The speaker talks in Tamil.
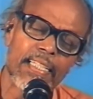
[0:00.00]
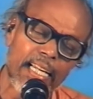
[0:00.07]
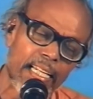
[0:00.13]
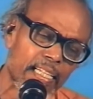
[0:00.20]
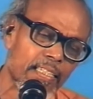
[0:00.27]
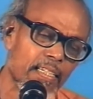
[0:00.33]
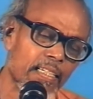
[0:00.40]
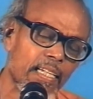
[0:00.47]

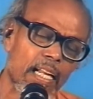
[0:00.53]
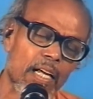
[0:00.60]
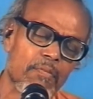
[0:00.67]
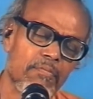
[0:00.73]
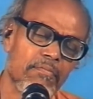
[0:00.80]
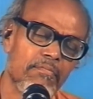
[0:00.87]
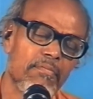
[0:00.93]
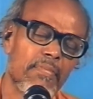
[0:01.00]
தடைகள் இருக்கலாம்
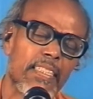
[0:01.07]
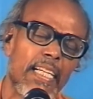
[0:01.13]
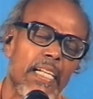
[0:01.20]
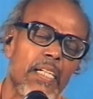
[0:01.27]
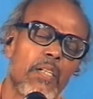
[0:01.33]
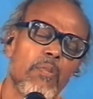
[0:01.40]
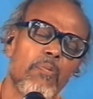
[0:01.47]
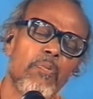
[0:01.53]

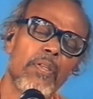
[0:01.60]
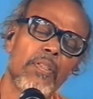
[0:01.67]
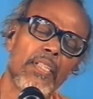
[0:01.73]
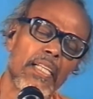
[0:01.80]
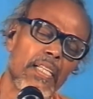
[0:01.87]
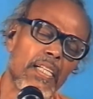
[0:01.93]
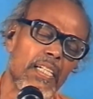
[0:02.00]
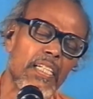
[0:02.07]
கேட்டு பற்றி
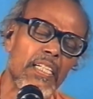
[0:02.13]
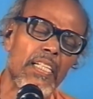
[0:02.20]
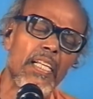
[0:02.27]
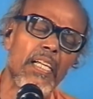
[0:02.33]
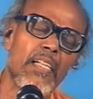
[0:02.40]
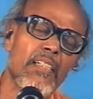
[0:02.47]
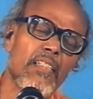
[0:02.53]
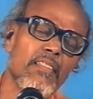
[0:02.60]
கேட்டுக்கிட்டே
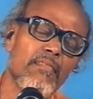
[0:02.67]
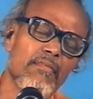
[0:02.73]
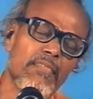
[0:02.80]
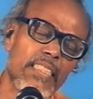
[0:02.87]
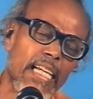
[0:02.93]
இருக்கணும்